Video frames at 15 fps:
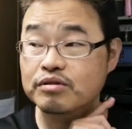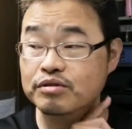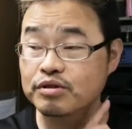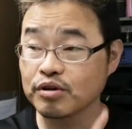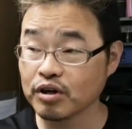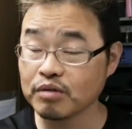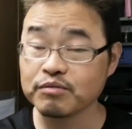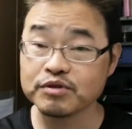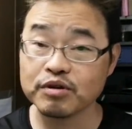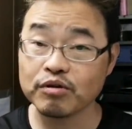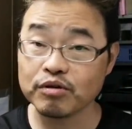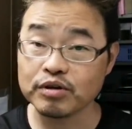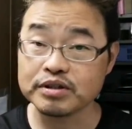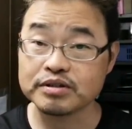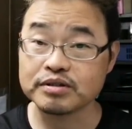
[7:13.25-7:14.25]
Chrome
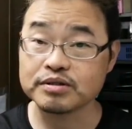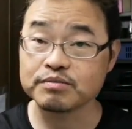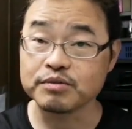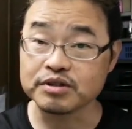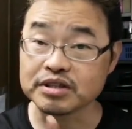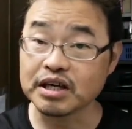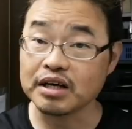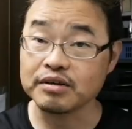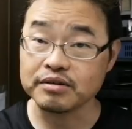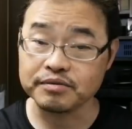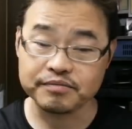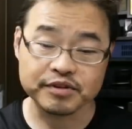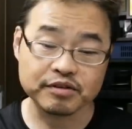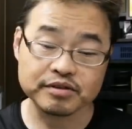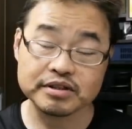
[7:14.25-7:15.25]
OS も使え
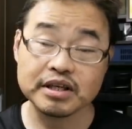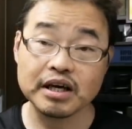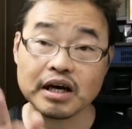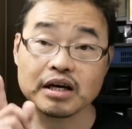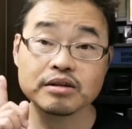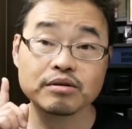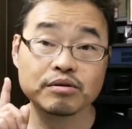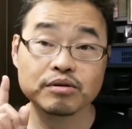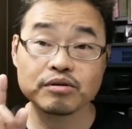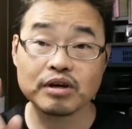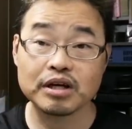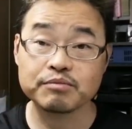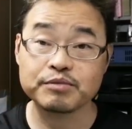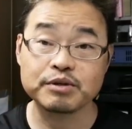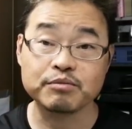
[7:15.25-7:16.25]
る。そして Android
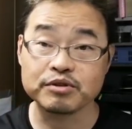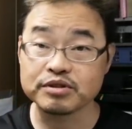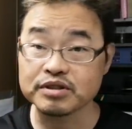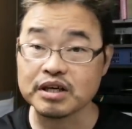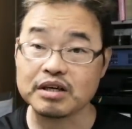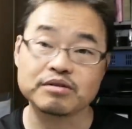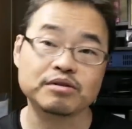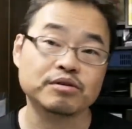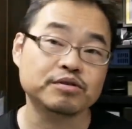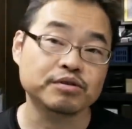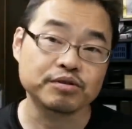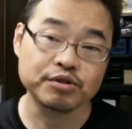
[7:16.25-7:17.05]
のアプリも使えると。